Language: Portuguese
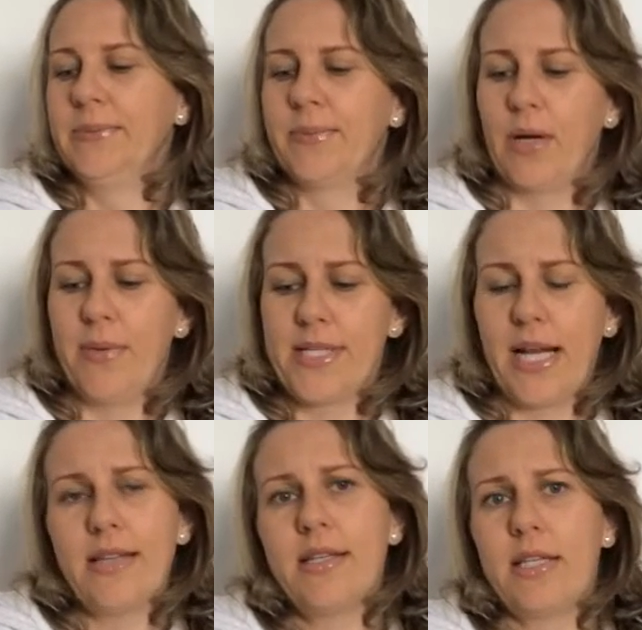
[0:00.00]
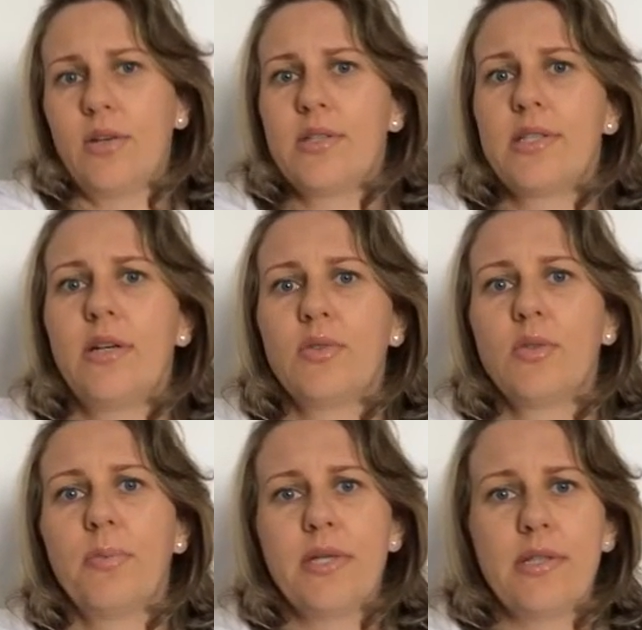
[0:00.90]
Então, mas graças a Deus deu
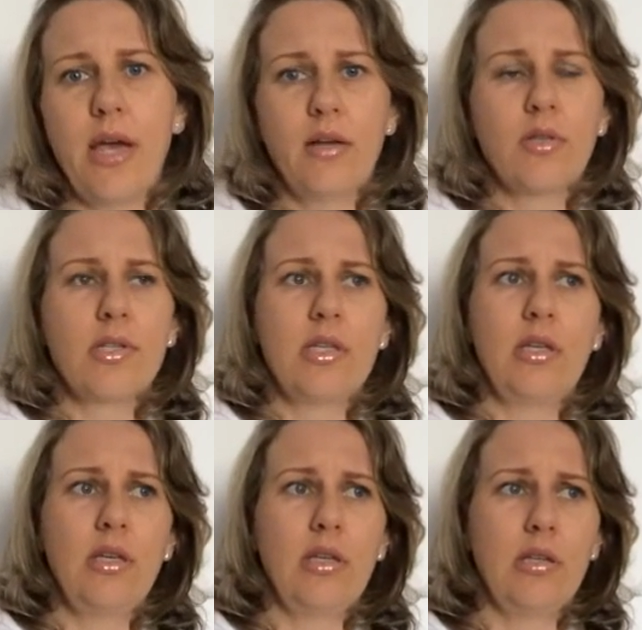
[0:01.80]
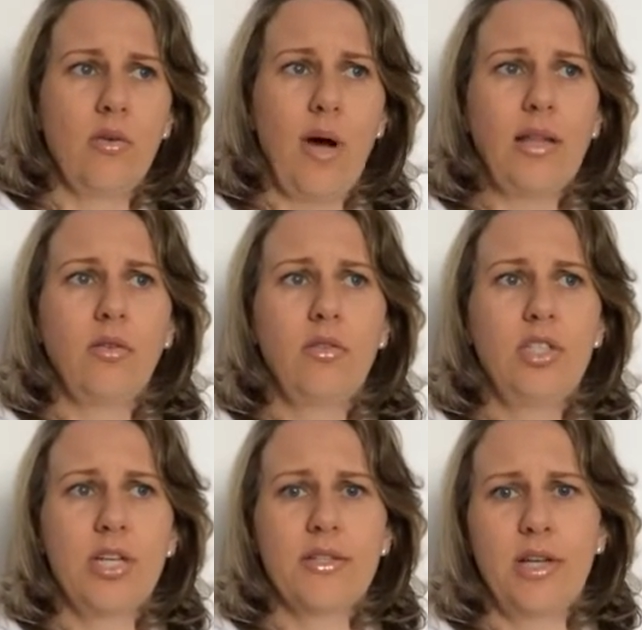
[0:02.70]
super certo, assim, em quatro
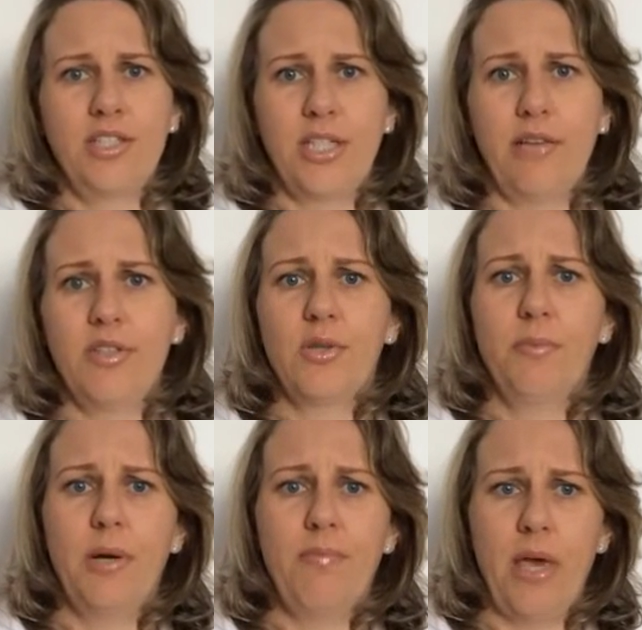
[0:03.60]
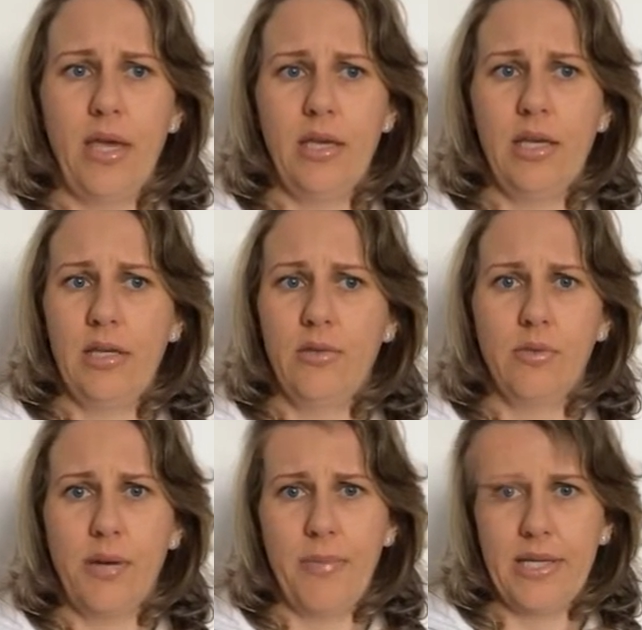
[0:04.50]
dias ela já tava super bem e
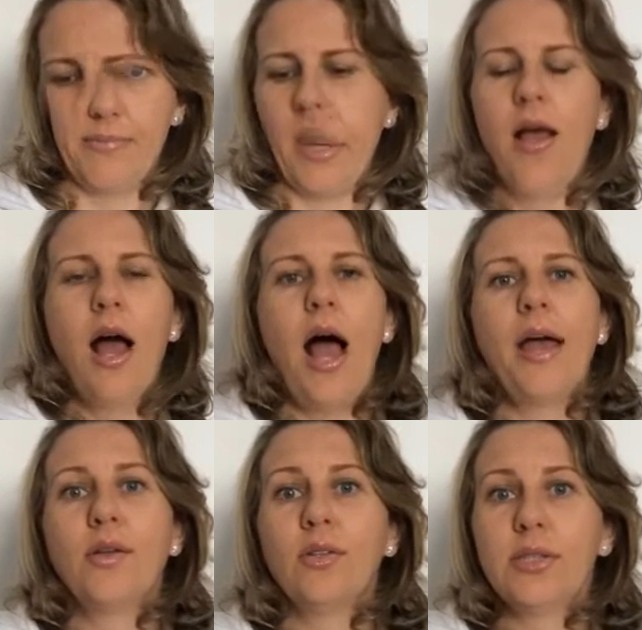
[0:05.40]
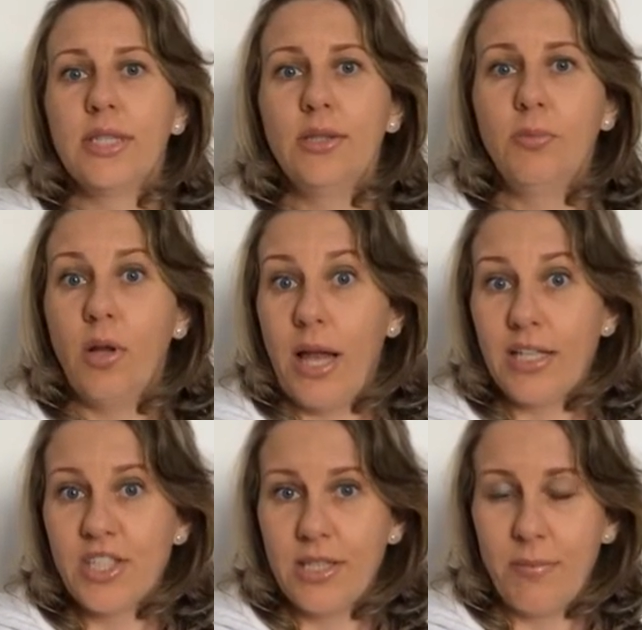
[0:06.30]
nunca mais pegou nada. Ah, eu tô dando
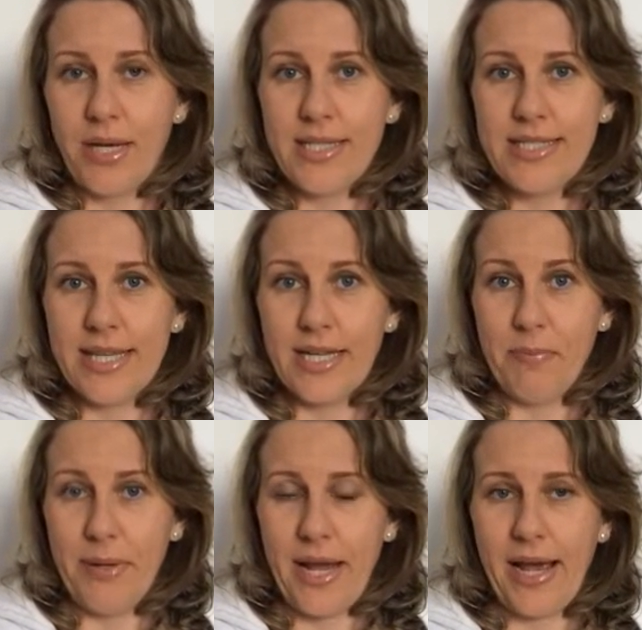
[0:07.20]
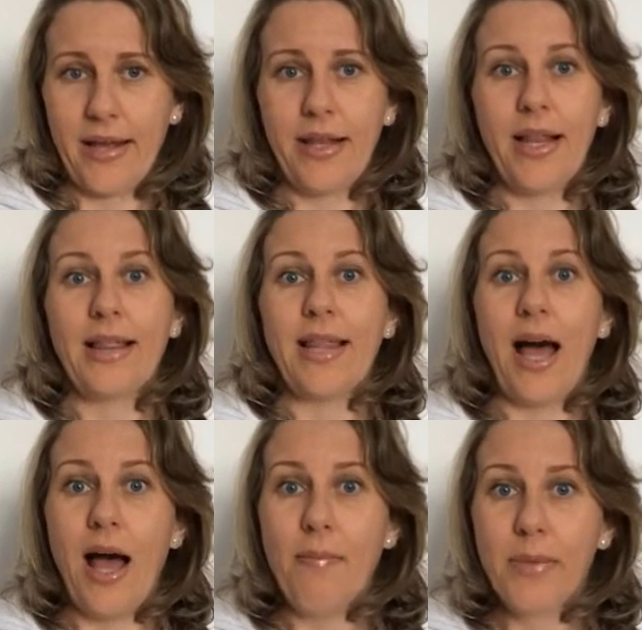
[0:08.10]
bolacha de maisena pra ela, ela
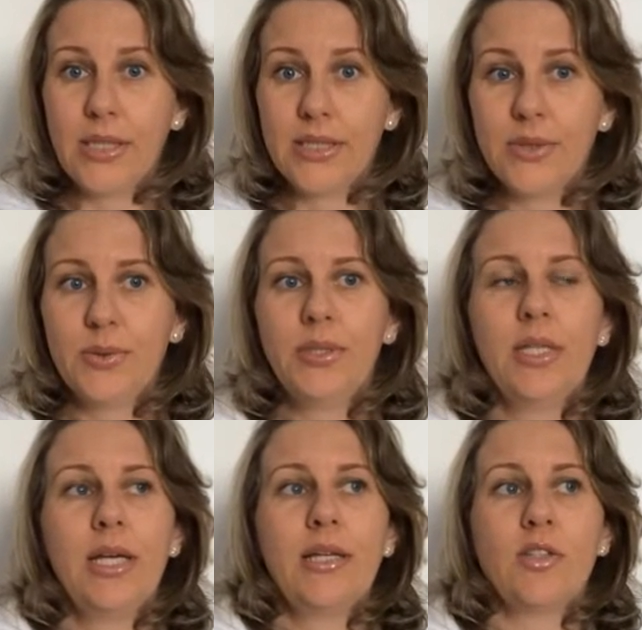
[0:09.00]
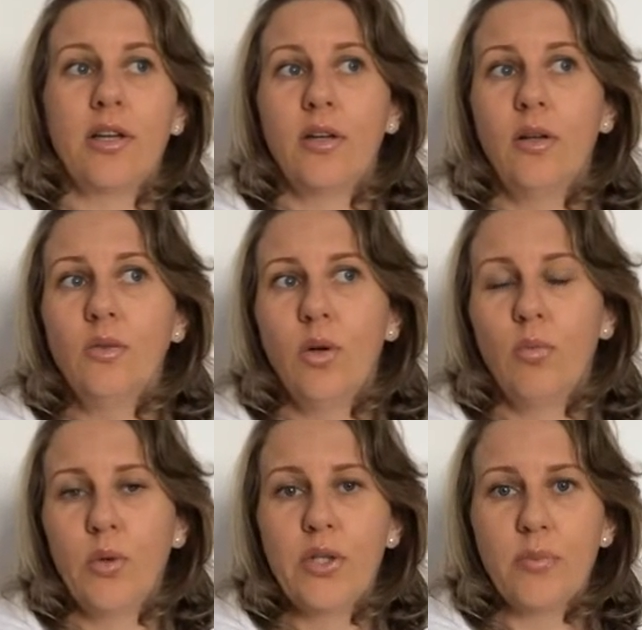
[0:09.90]
tá amando. Só que eu não dou
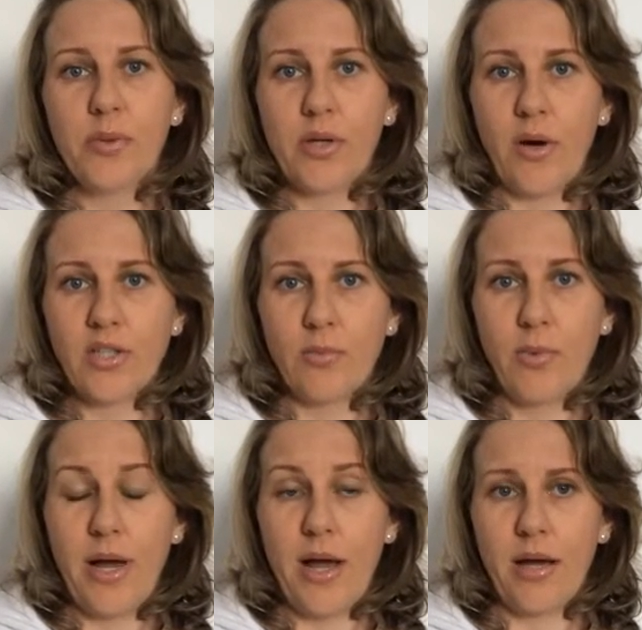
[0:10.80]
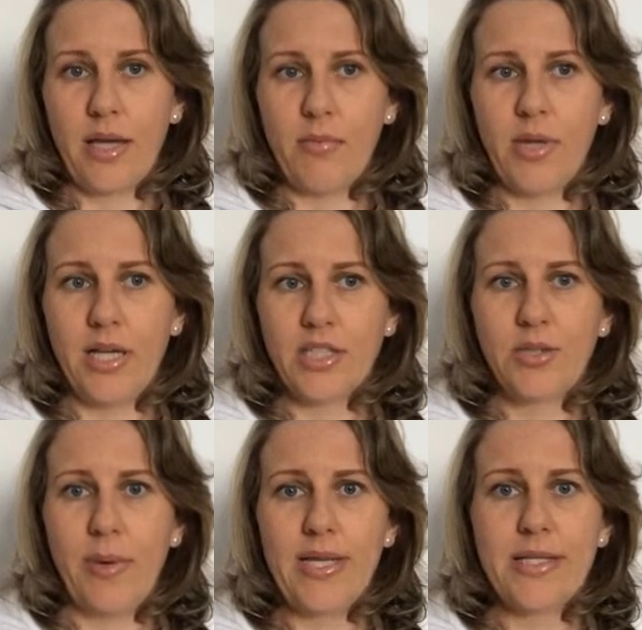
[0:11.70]
muito porque eu acho uma, que a bolacha
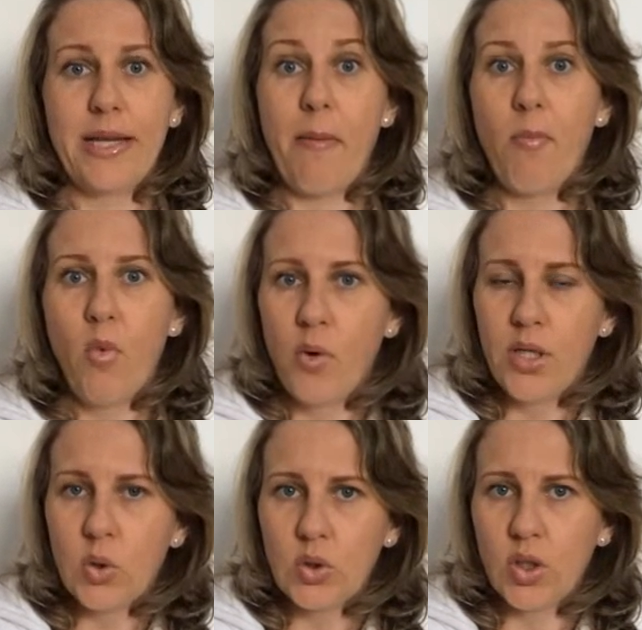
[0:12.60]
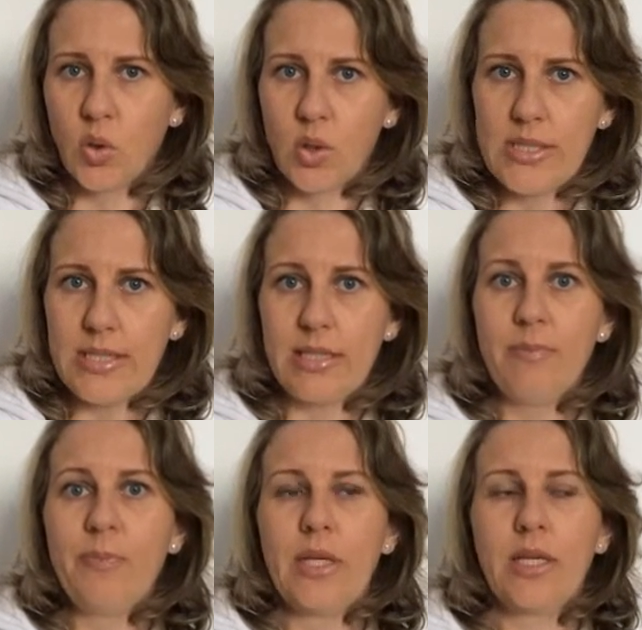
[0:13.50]
de maisena é muito doce.